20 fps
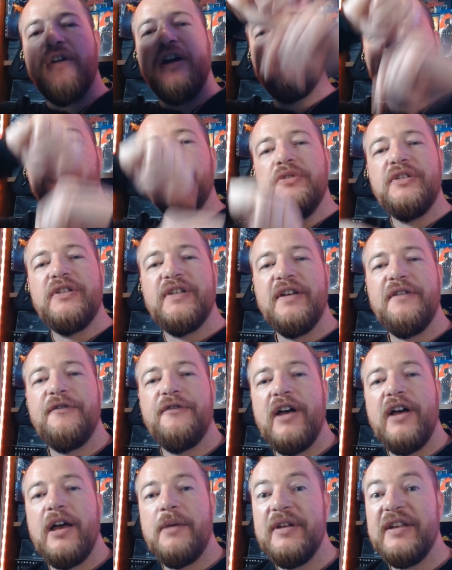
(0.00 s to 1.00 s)
à tous, c'est
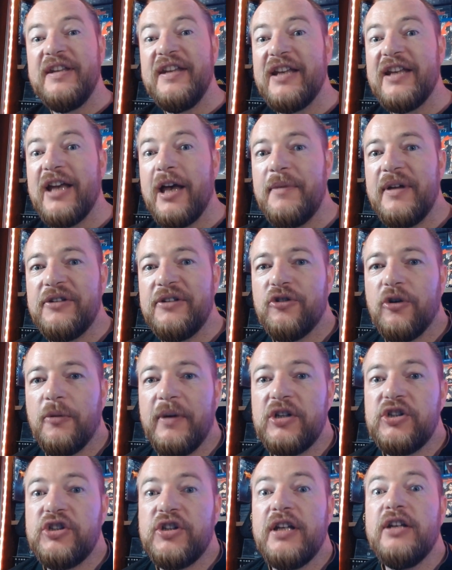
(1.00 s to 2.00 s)
Fab et Desgarmat sur
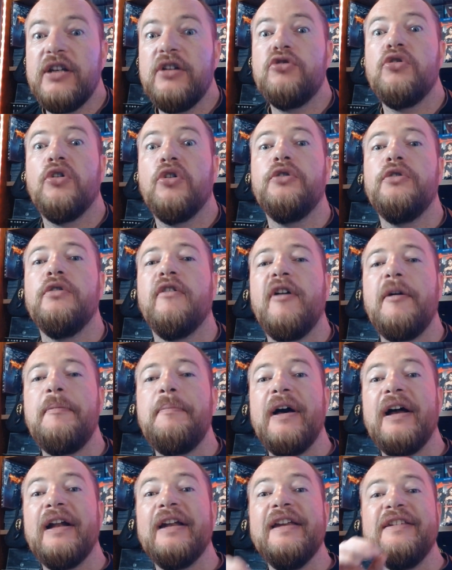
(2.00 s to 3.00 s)
ma chaîne, et aujourd'hui on va
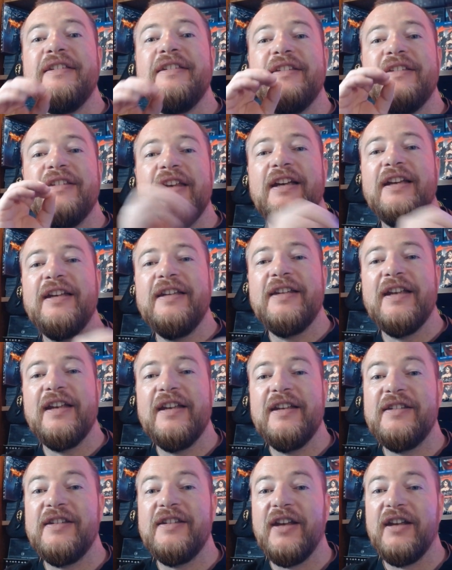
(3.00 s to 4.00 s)
parler série
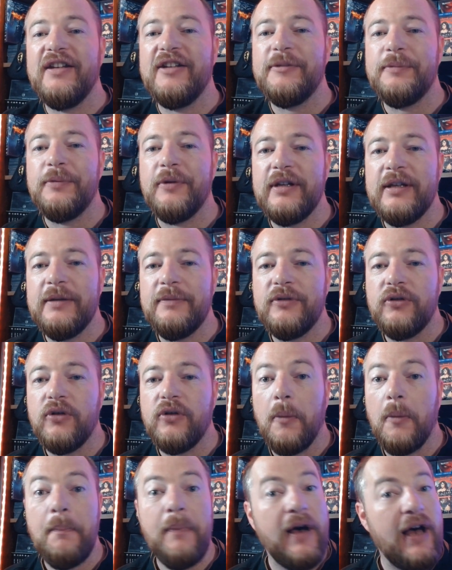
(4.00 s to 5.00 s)
télé, série disponible
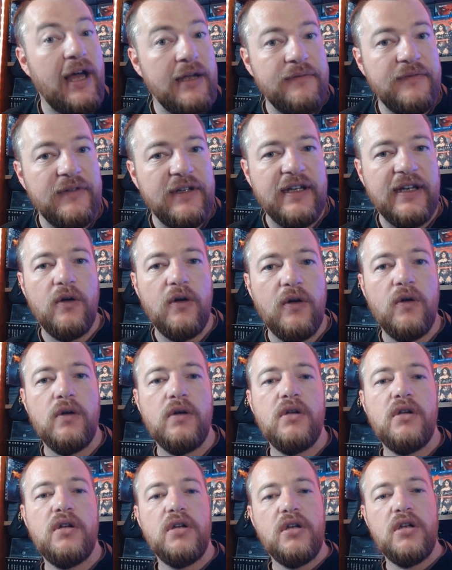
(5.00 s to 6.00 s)
sur Prime Video,
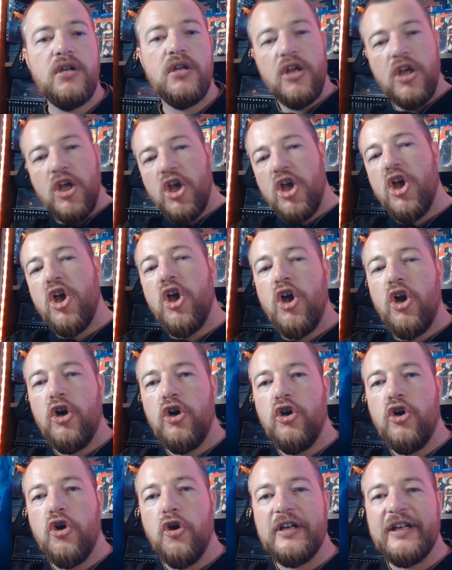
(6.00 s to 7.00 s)

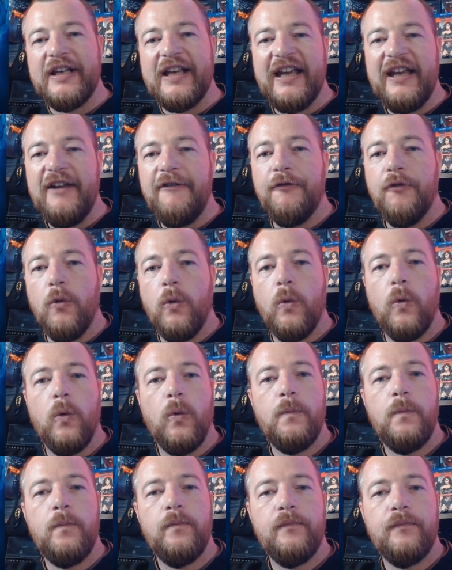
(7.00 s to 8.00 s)
Le Griffon.
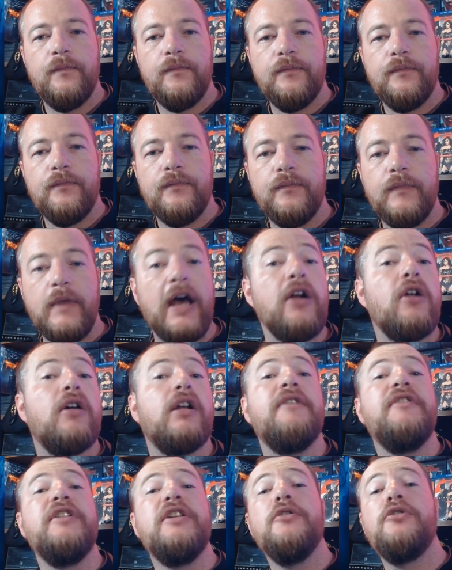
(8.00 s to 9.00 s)
Alors
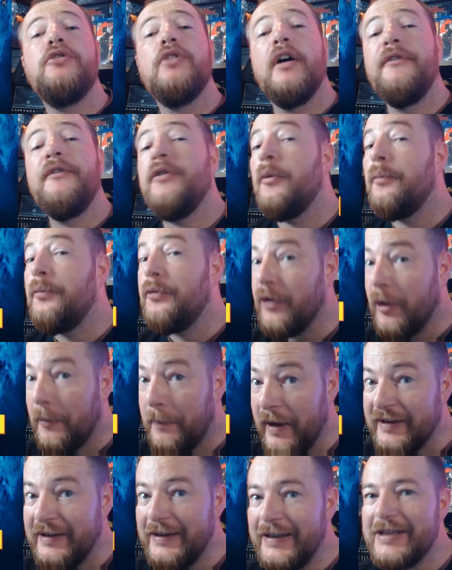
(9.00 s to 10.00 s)
la vidéo sera faite en plusieurs
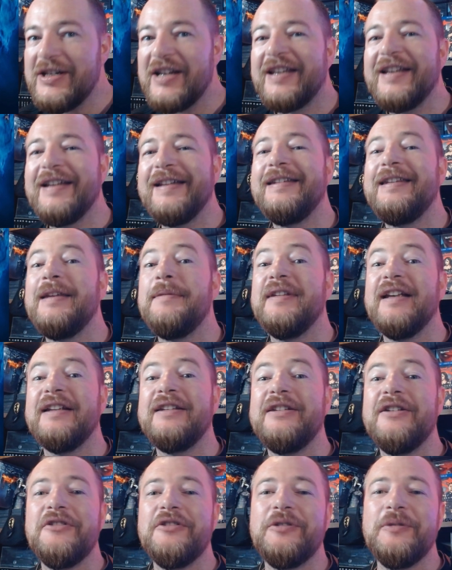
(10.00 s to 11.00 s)
parties, déjà quelles étaient mes
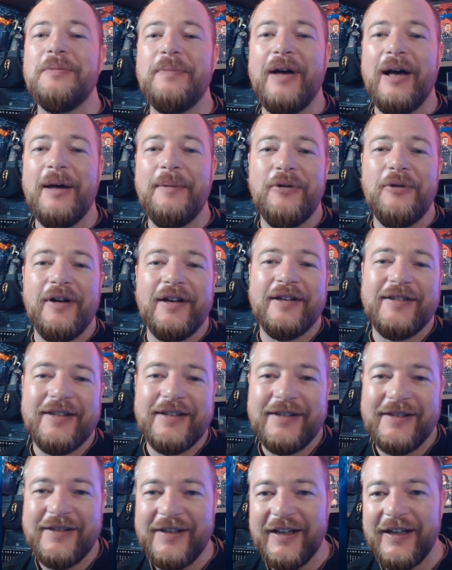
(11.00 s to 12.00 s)
attentes par rapport à
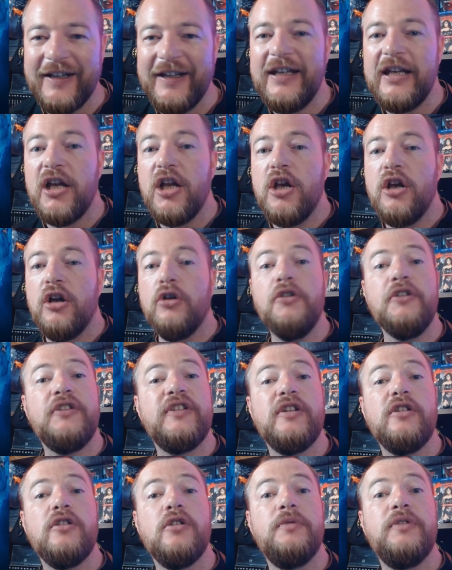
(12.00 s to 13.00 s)
cette série, le
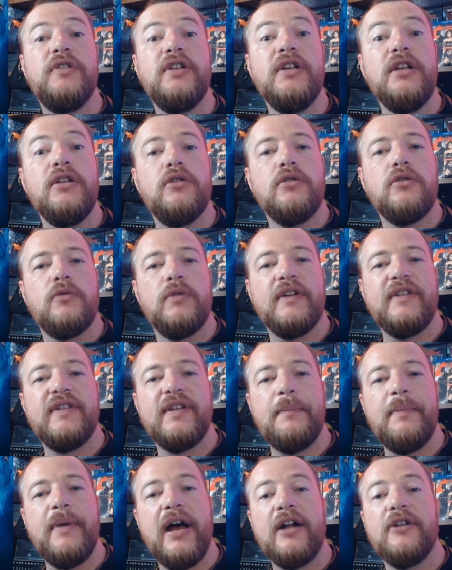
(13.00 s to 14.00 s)
synopsis, de quoi
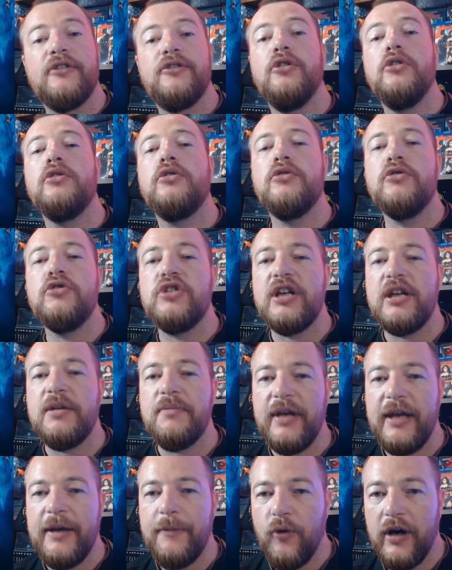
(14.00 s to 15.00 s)
ça parle, ce que j'ai
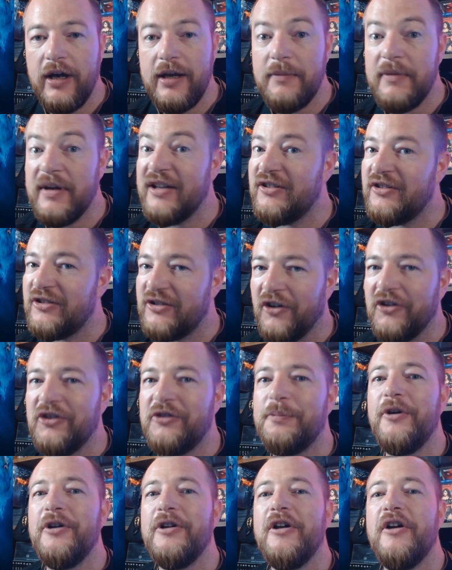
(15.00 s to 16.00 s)
aimé, moins aimé, sans
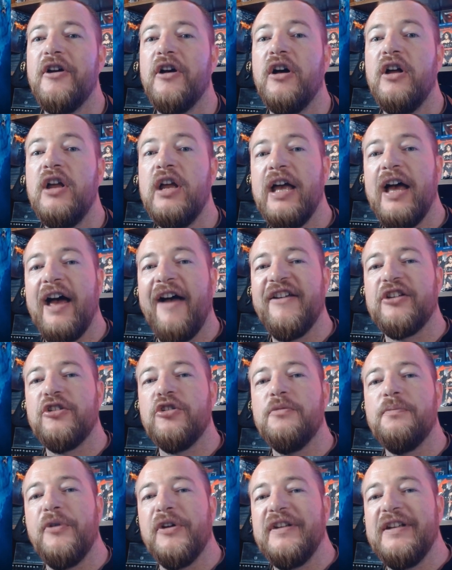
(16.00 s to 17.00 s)
spoiler, avec
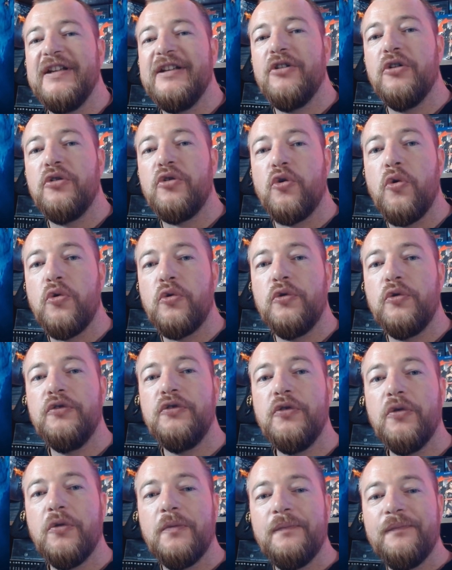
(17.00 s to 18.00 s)
une petite
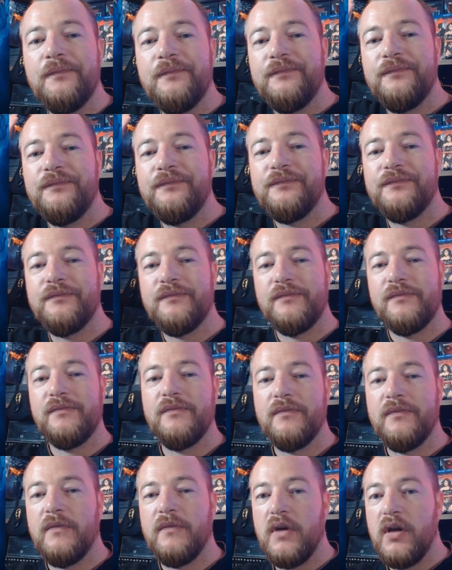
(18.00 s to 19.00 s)
conclusion.
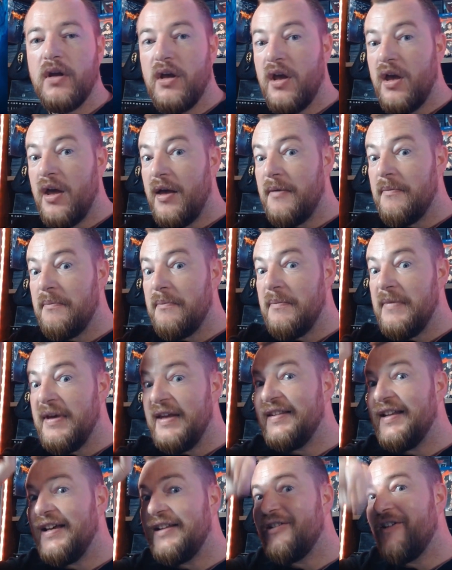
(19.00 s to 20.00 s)

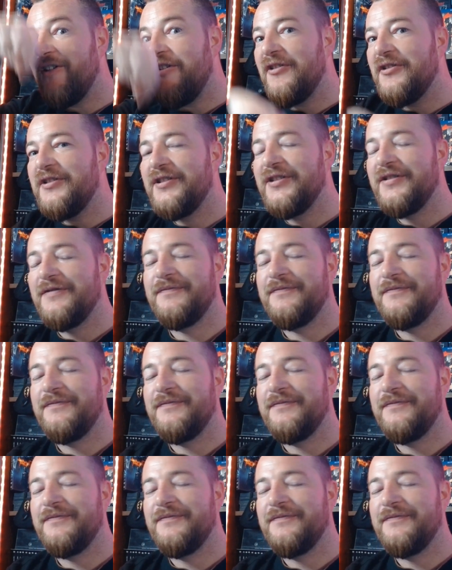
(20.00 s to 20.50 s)
Mes attentes